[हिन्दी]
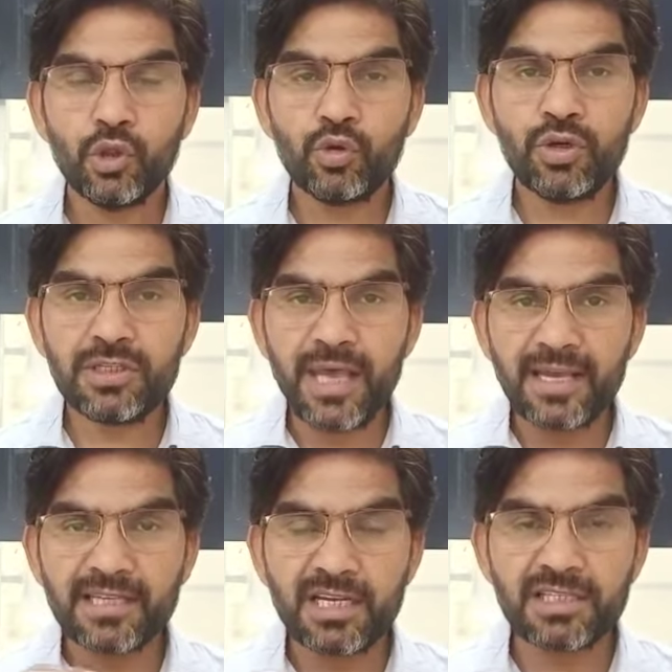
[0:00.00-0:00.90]
तो इस
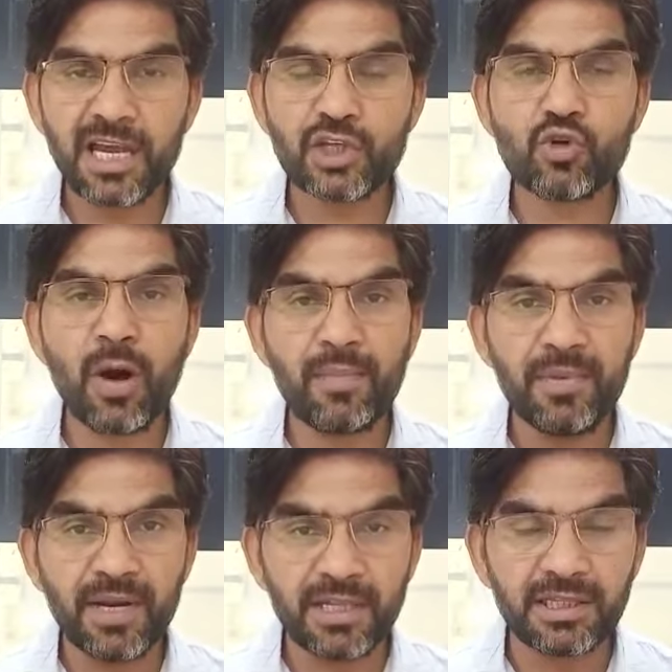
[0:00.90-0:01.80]
एक्सरसाइज को आप
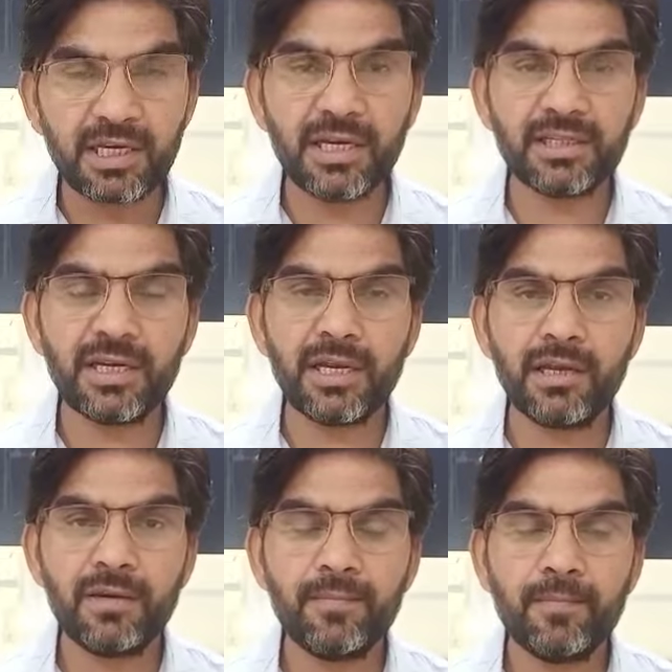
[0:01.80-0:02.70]
निरंतर करते रहें